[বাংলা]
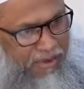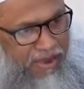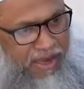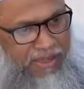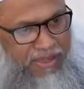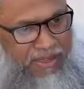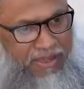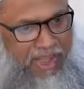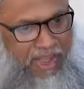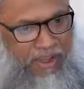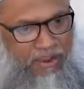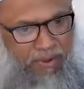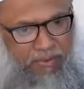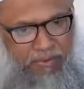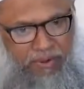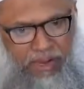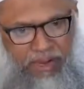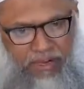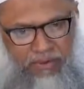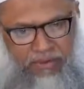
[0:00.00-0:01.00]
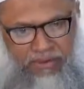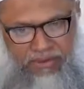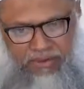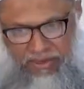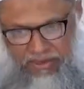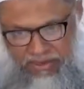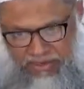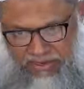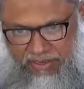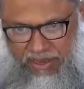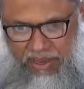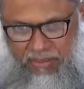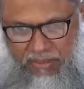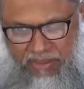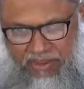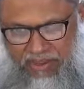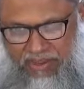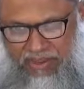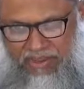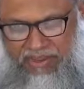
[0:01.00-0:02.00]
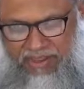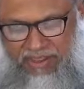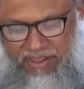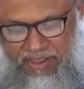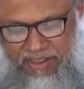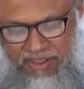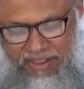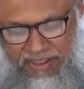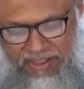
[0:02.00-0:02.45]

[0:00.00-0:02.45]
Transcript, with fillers: ওনার দিকে আক্রমণ আসবে সেই রিস্ক আমরা নিয়েছি